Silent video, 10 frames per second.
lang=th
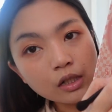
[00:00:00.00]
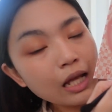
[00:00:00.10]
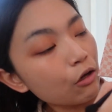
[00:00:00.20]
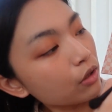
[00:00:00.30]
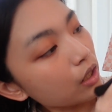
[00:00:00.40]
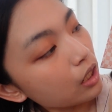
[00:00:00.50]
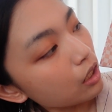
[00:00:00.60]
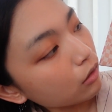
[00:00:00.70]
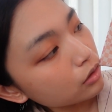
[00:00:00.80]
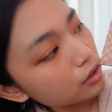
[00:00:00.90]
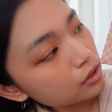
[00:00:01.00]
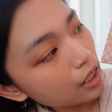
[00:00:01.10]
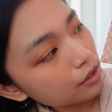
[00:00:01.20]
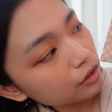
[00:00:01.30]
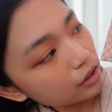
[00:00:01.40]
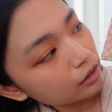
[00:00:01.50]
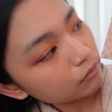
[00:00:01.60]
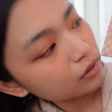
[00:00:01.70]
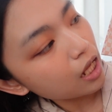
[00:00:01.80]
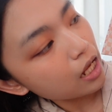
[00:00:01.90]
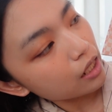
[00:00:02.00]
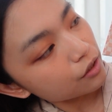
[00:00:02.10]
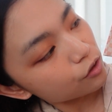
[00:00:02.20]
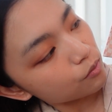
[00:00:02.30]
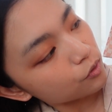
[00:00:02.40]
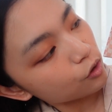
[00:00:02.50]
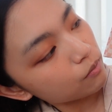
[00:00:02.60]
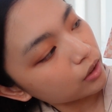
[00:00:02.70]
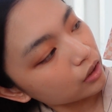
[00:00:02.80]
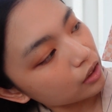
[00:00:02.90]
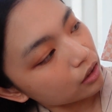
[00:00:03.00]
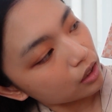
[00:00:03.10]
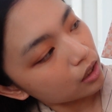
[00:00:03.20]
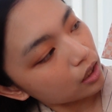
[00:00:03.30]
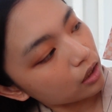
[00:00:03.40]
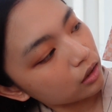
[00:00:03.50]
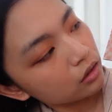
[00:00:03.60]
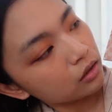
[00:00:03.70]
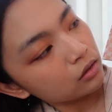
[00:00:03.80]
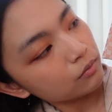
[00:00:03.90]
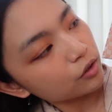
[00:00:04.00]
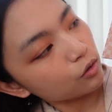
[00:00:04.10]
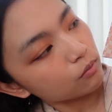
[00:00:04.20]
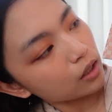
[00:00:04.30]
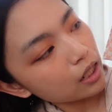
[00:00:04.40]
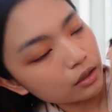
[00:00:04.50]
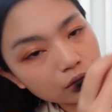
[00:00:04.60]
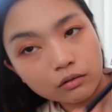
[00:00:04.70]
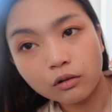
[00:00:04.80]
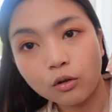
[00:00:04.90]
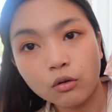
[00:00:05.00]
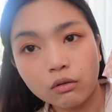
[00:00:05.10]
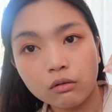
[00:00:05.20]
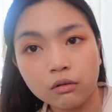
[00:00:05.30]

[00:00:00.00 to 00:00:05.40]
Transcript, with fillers: แล้วเรานะคะก็จะใช้สีน้ำตาล ส้มๆมันนี้นะคะ ผสมกันลง